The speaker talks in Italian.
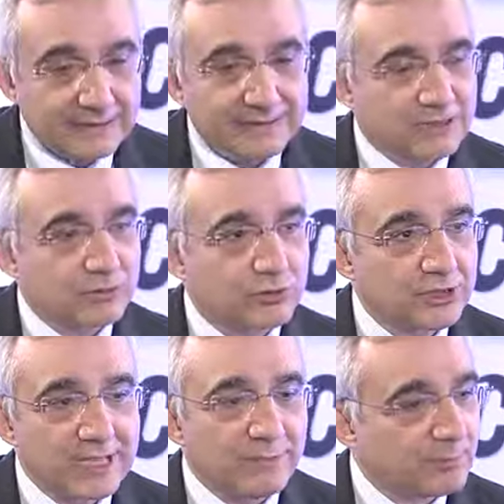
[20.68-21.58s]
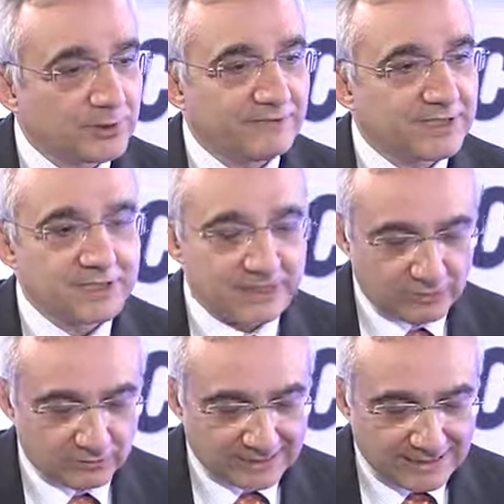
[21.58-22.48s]
e adesso cerchiamo un po' di farci
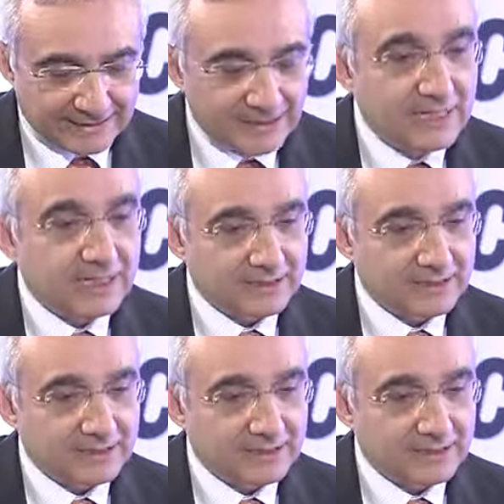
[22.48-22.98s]
raccontare